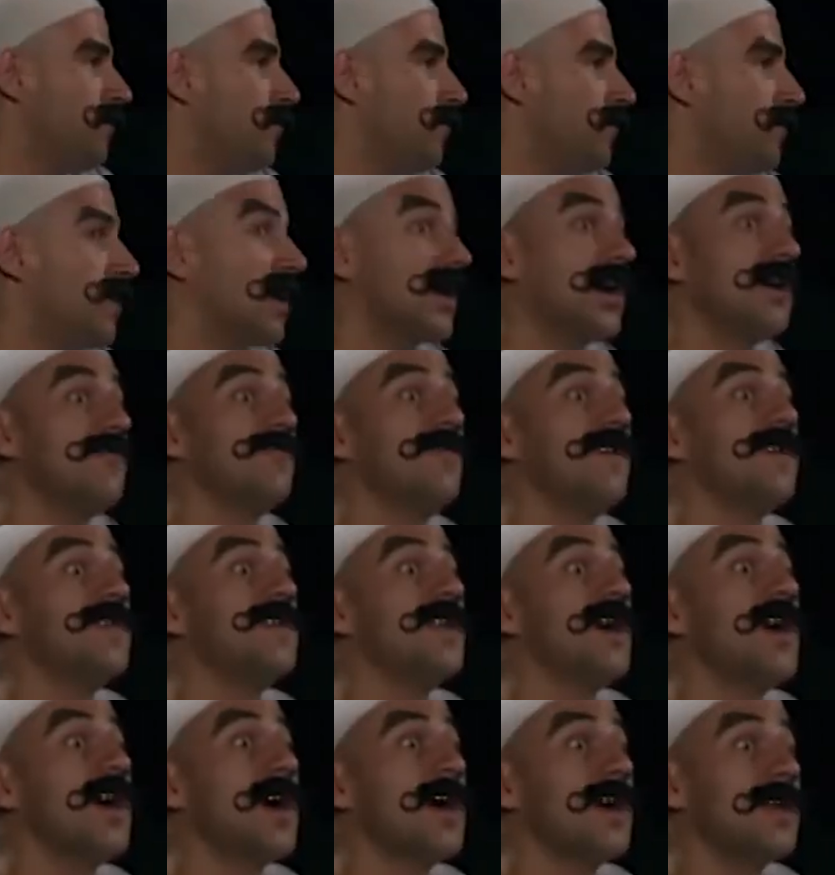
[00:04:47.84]
ده كان
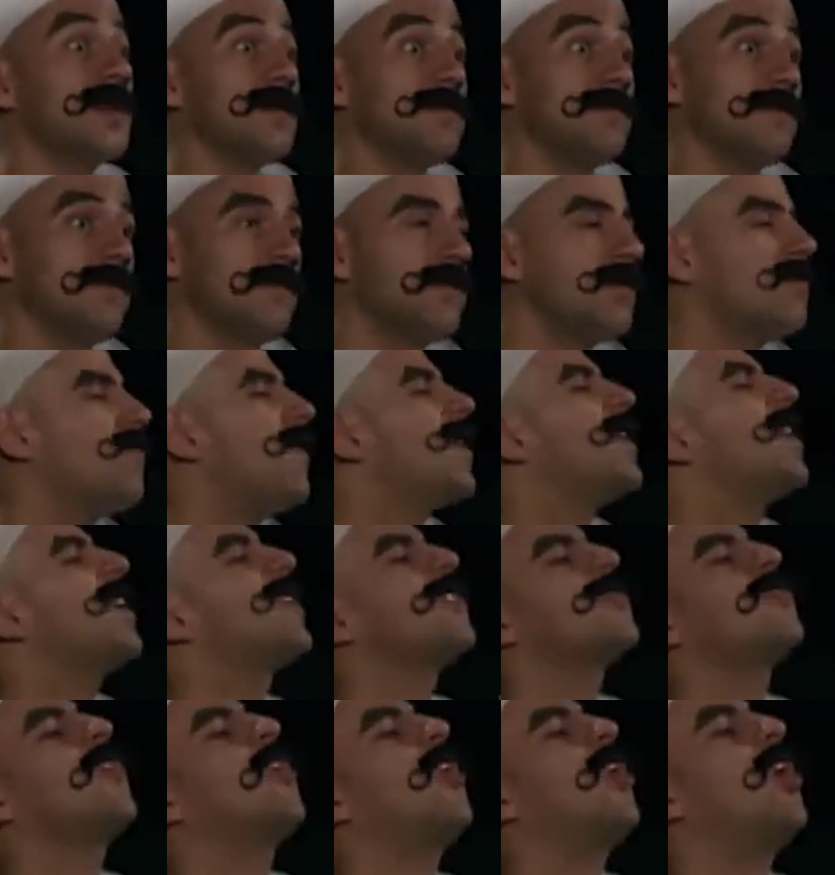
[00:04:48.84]
فنان فنان
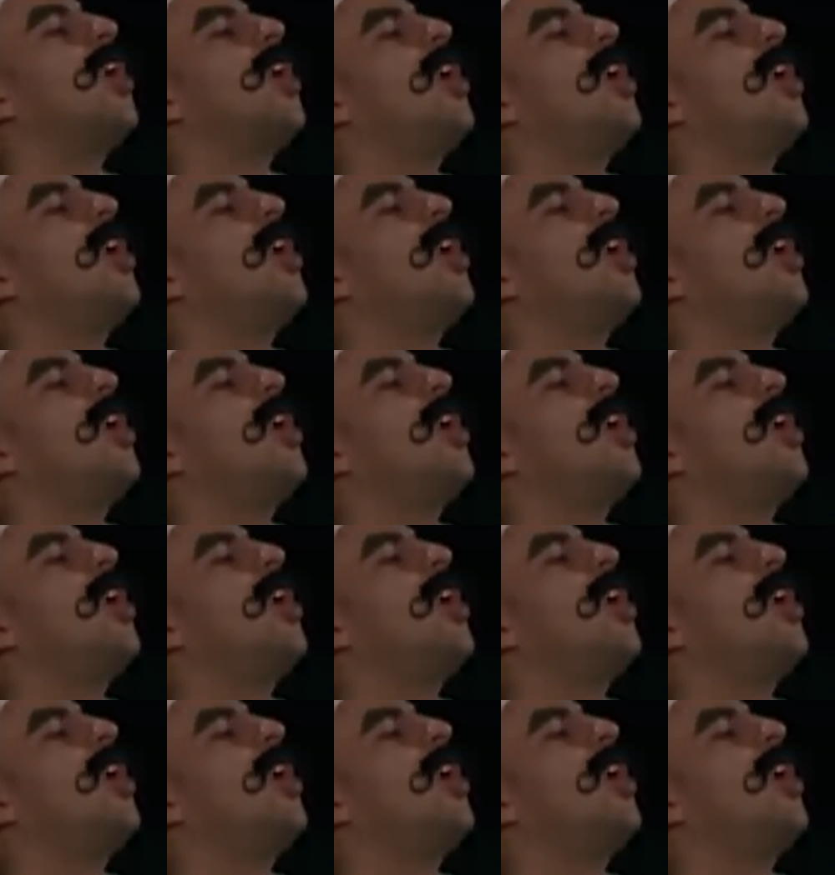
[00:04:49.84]
صح